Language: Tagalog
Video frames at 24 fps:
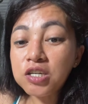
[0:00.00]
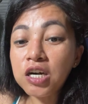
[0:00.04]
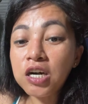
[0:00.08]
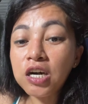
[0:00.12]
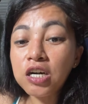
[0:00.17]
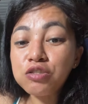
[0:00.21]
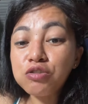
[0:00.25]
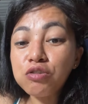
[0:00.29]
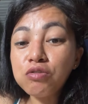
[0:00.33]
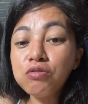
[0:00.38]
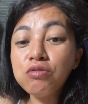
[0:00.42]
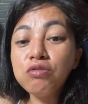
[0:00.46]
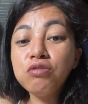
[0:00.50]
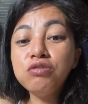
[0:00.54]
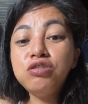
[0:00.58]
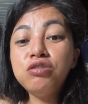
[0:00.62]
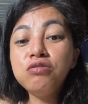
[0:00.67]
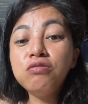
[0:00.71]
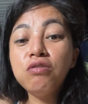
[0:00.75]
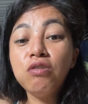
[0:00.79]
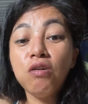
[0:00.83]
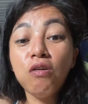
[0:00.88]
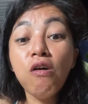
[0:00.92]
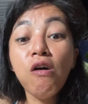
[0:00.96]
Haha, tungod
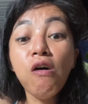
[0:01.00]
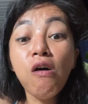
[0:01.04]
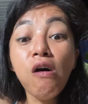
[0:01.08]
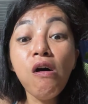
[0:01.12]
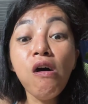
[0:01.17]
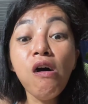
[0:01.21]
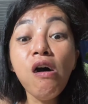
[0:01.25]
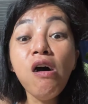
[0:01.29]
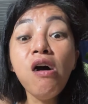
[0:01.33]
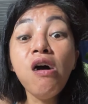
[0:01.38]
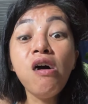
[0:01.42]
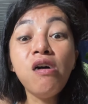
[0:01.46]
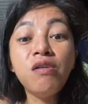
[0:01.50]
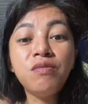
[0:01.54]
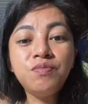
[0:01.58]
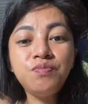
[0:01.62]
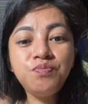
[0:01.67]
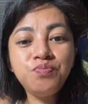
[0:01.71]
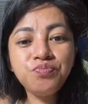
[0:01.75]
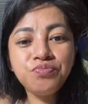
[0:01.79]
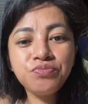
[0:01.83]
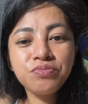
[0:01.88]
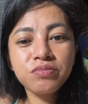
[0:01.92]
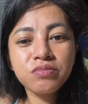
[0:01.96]
siguro. Oo! Oh, oh.
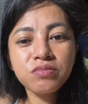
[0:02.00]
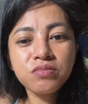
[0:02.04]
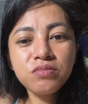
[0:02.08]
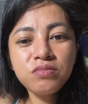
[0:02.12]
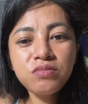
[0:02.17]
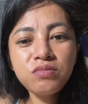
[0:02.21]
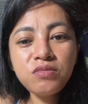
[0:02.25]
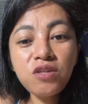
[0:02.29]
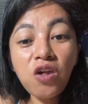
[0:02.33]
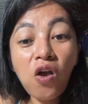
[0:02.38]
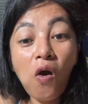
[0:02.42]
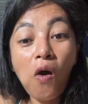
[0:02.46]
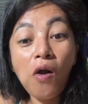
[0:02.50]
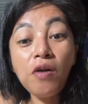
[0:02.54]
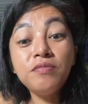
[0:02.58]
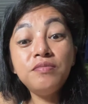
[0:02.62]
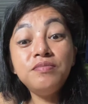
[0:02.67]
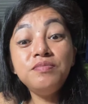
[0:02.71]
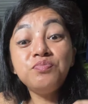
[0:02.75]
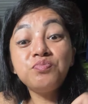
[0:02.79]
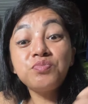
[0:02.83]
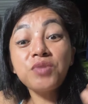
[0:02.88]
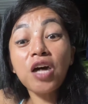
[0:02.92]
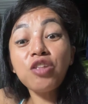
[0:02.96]

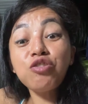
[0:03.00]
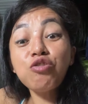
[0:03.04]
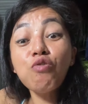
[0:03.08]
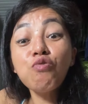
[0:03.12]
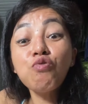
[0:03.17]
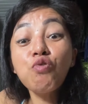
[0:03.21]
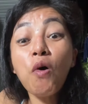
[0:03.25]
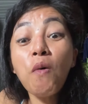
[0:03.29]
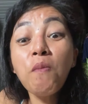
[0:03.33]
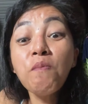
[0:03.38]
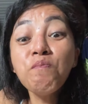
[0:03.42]
Atong